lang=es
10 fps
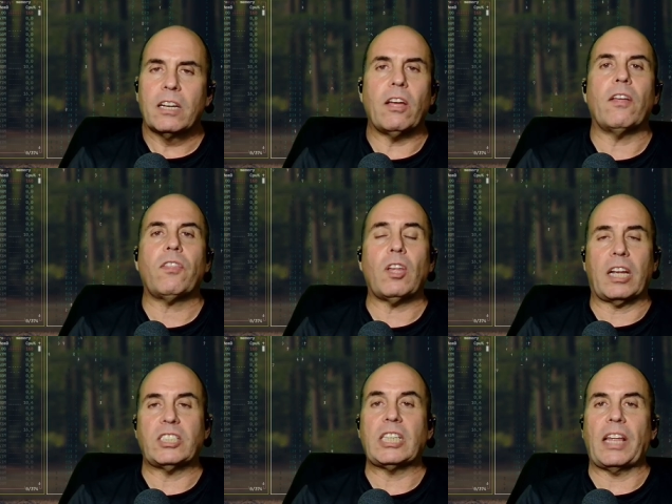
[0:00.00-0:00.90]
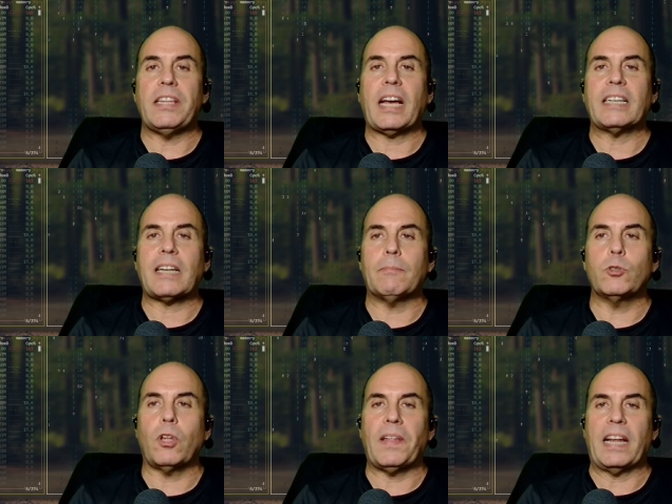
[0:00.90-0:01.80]
Quiere decir que si te dedicas al
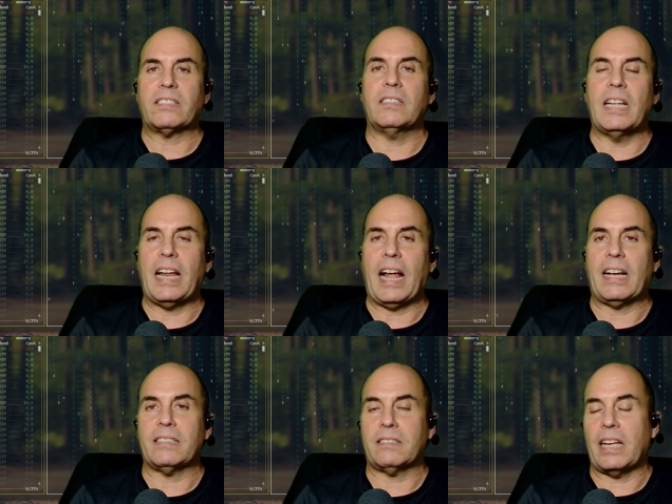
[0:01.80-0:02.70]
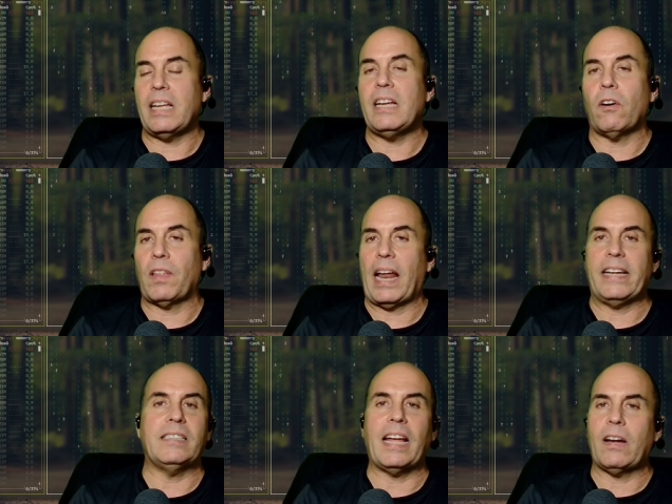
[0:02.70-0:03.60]
mundo de, las, de la TI o de la
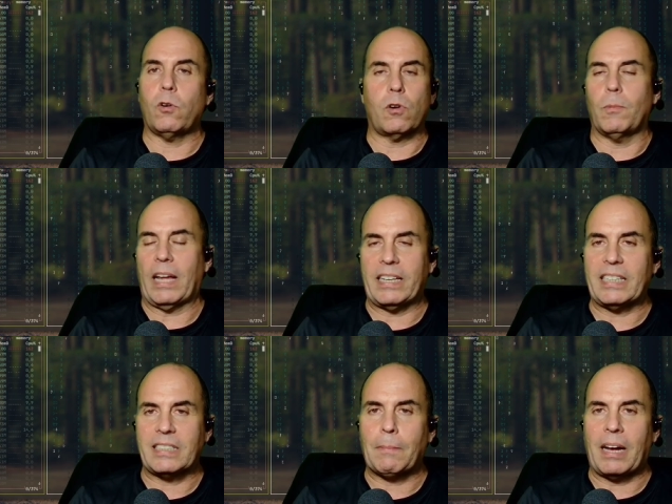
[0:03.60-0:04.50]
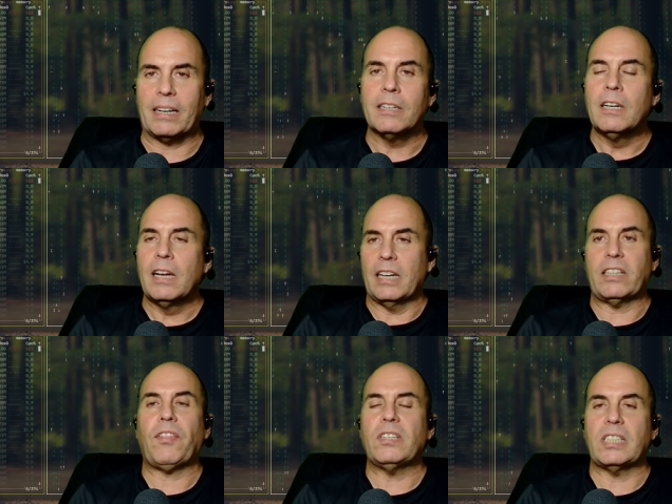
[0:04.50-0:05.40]
IT o como la quieras llamar, es
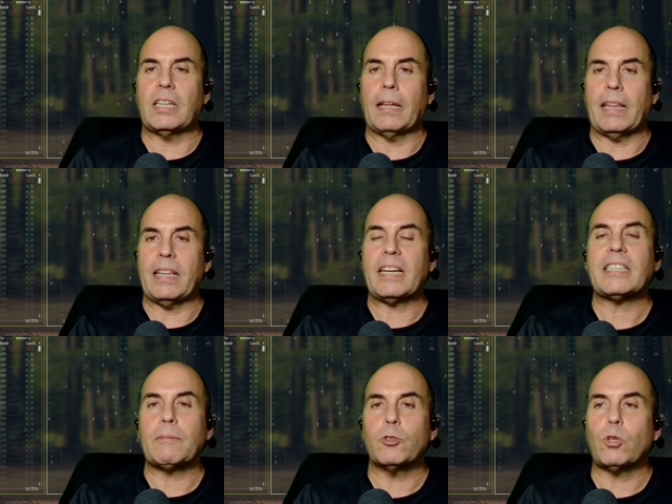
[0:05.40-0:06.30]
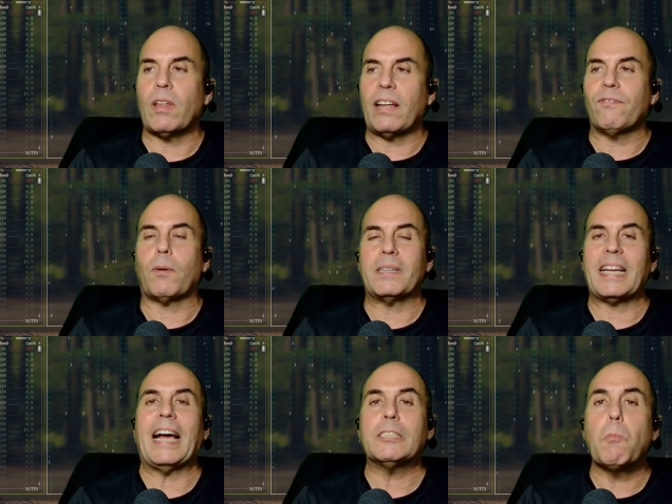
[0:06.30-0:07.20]
decir, si te dedicas al mundo de la
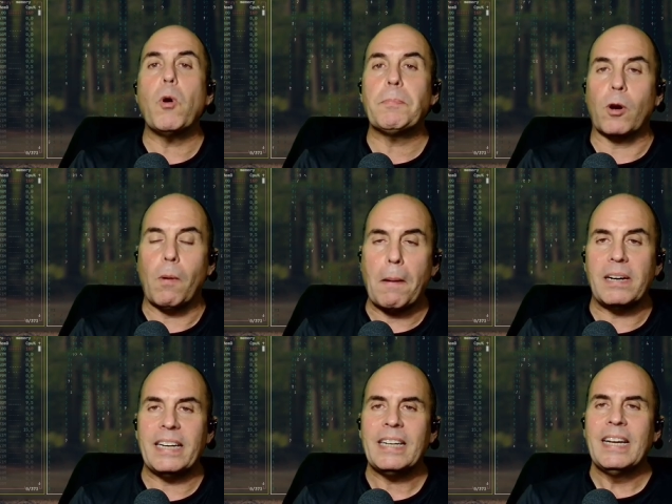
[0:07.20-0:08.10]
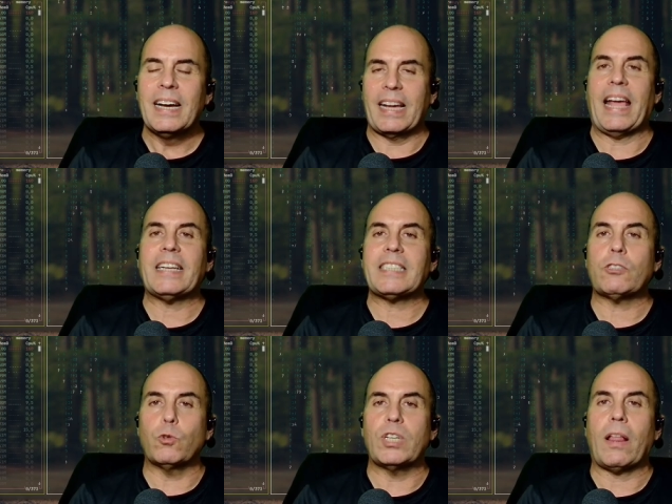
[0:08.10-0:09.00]
informática, es muy probable que hayas
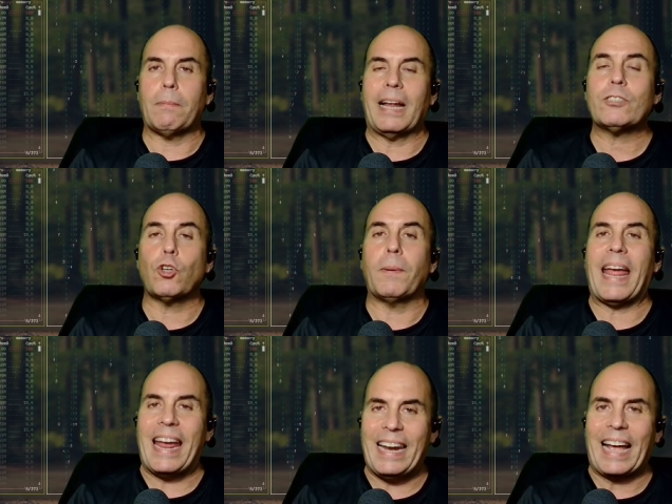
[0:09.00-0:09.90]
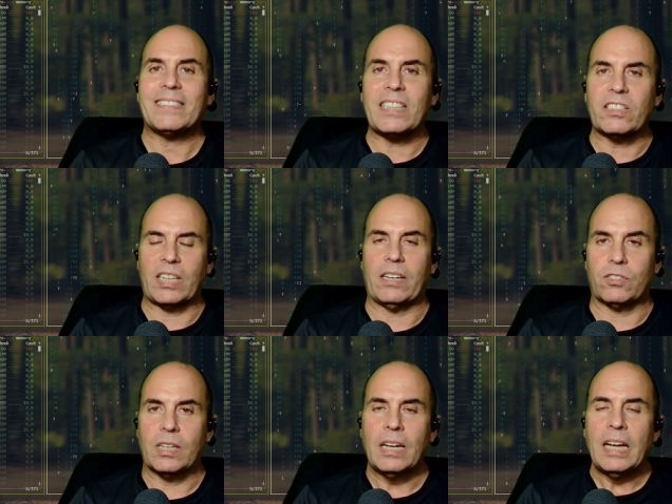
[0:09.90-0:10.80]
escuchado hablar sobre
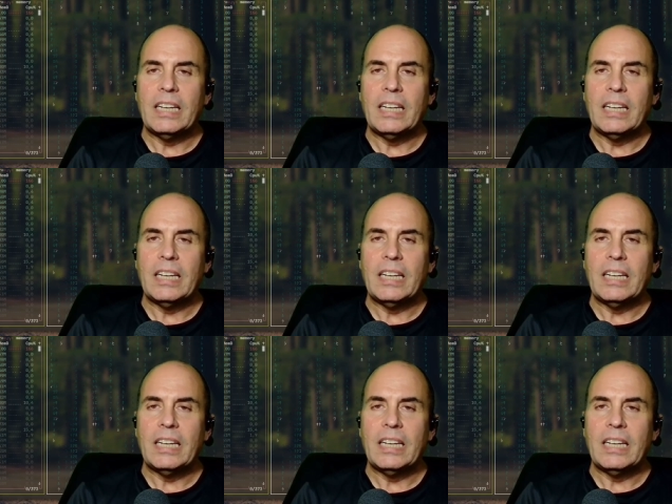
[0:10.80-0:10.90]
Elasticsearch.